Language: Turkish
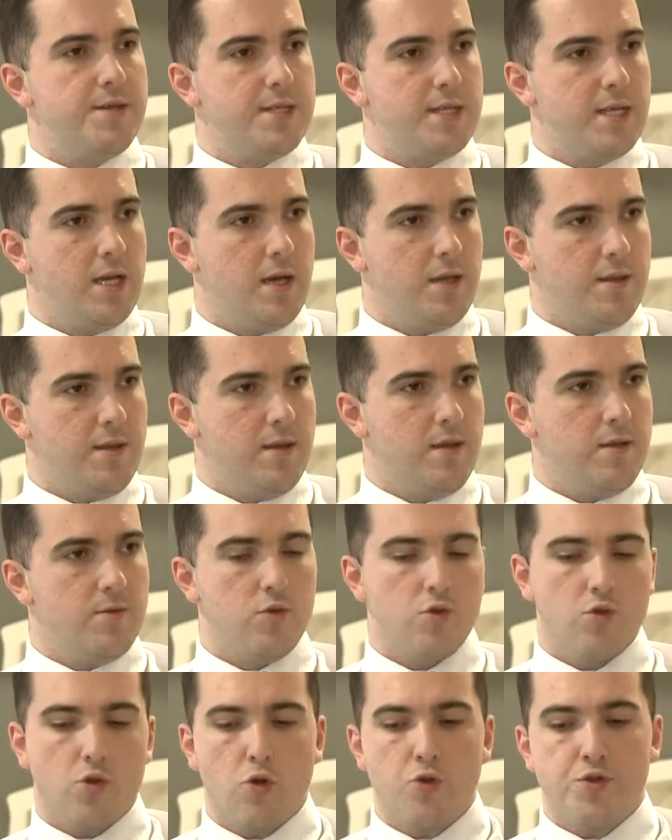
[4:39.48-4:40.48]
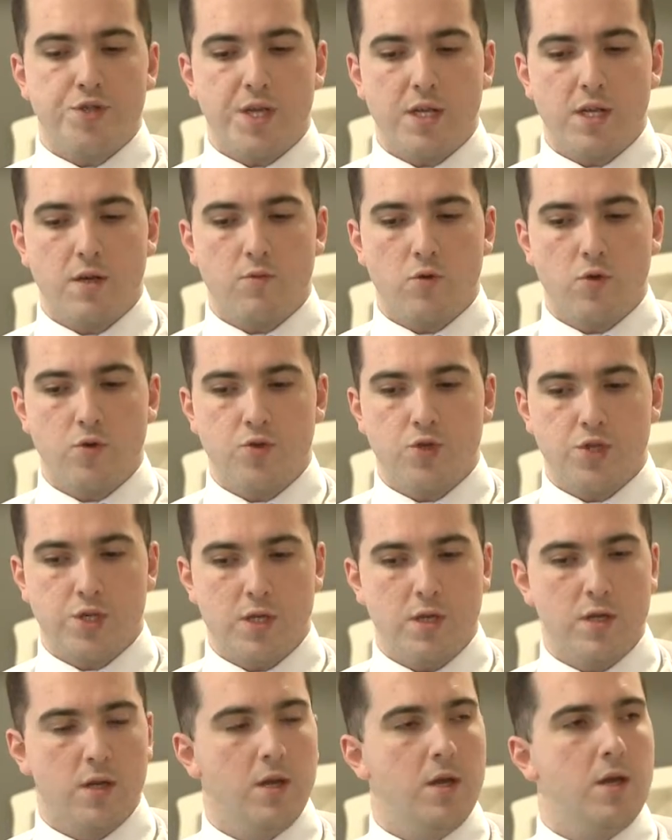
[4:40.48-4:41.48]
ziyade 4 sene
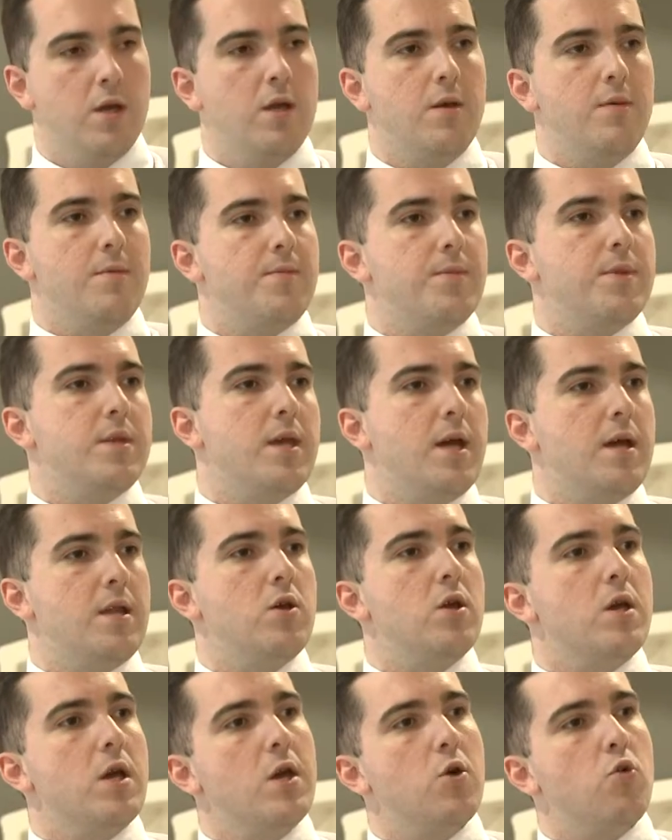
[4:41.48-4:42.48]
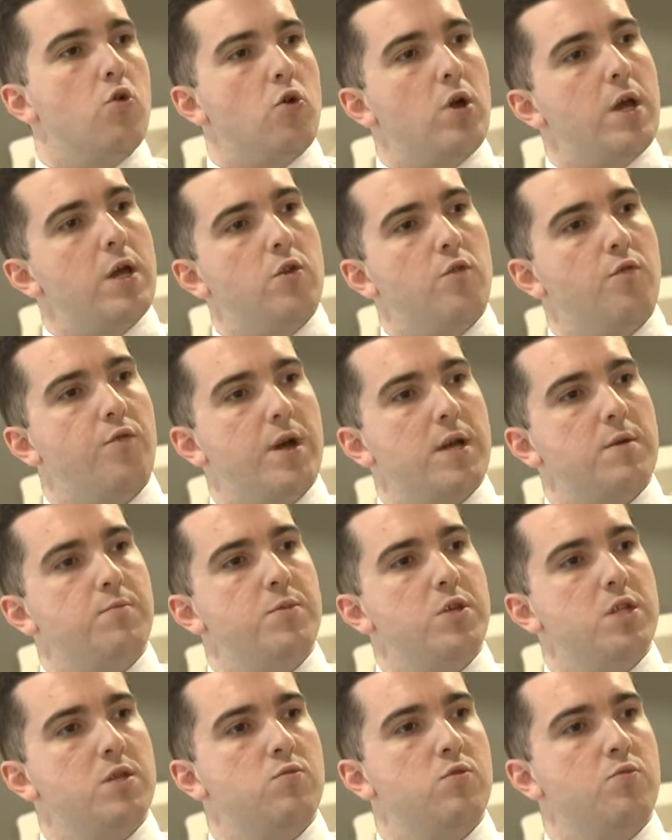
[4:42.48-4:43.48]
boyunca yani e, en ufak
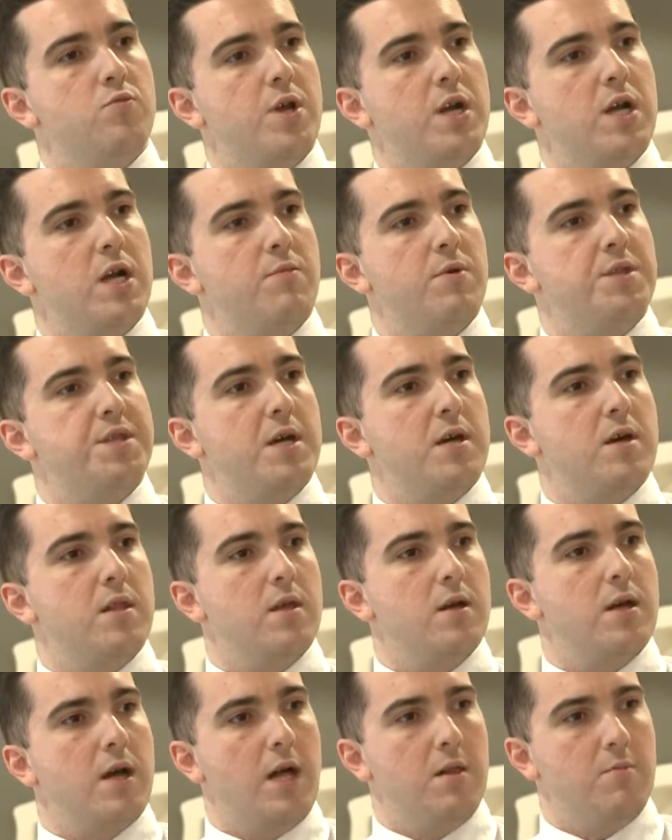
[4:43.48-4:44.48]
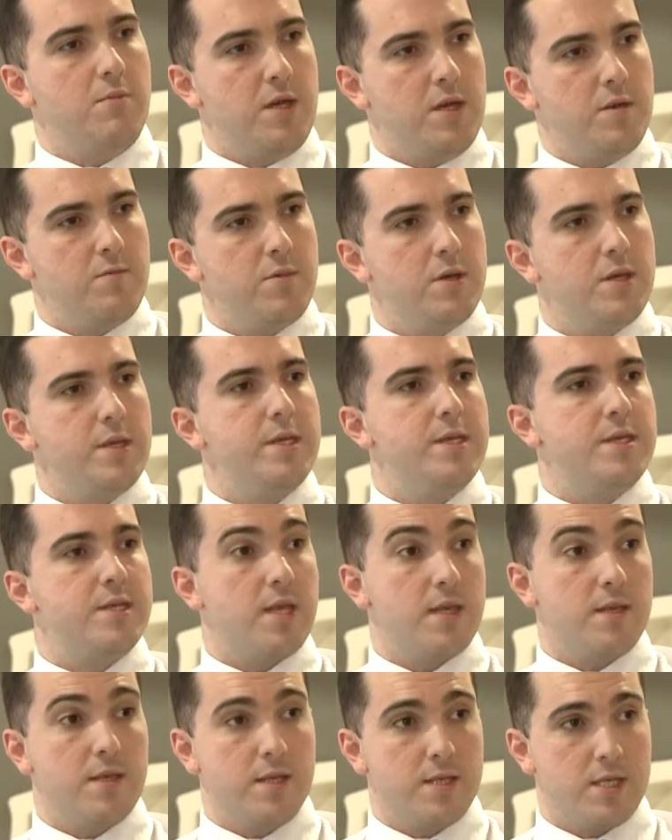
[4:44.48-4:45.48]
minimum rakama takılı kalmayıp
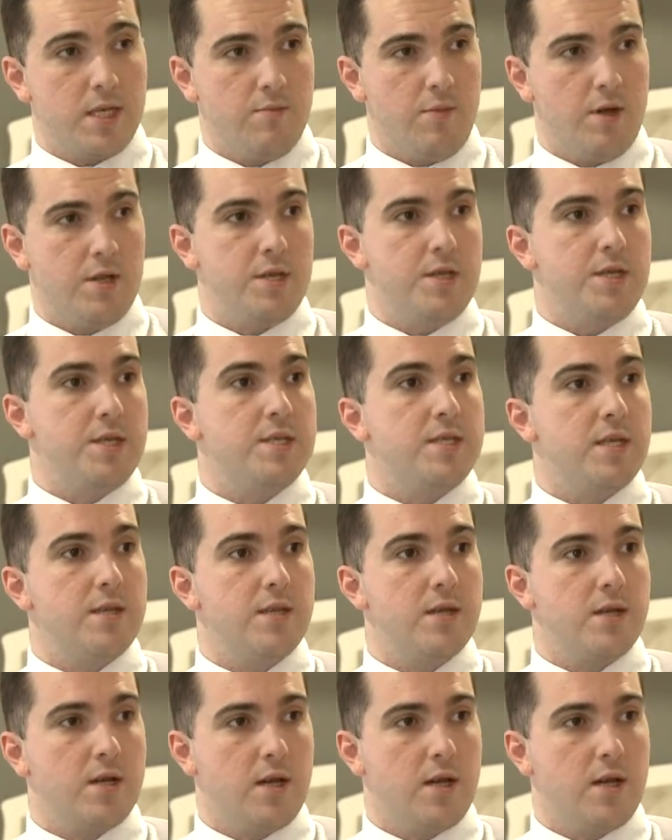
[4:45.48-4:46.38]
istediği zaman, istediği